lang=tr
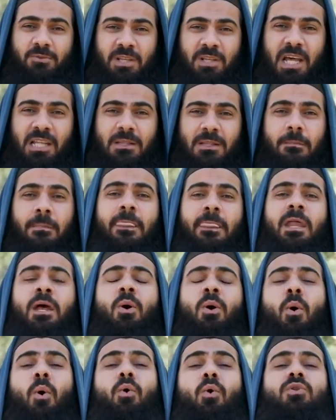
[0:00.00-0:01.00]
filan.
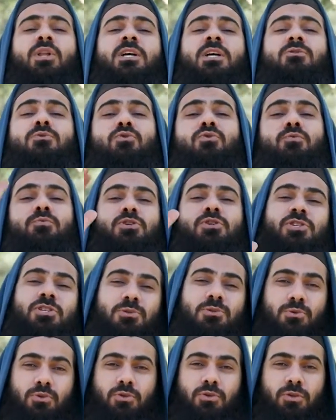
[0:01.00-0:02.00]
Onların durumunu
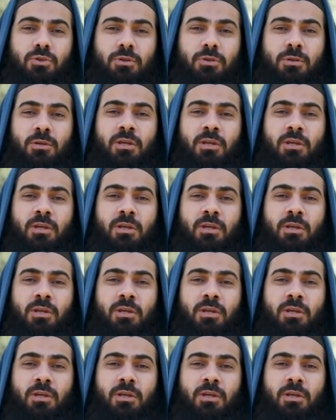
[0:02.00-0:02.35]
siz düşünün.